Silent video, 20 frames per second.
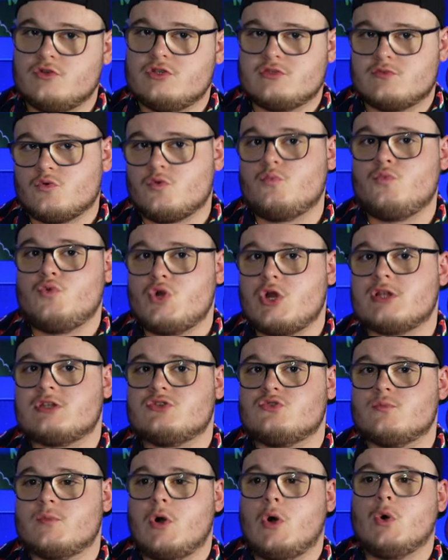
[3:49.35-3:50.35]
in zwei Monaten
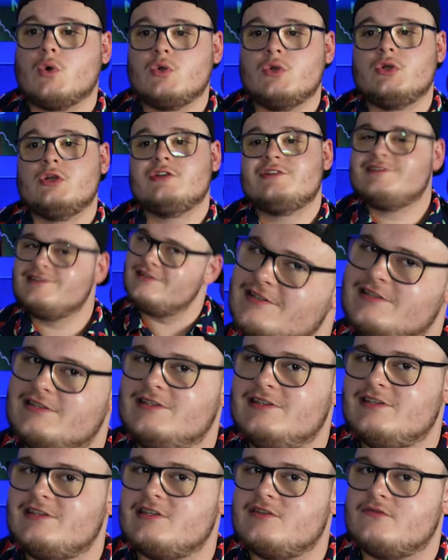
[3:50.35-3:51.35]
zu brauchen, die sind nicht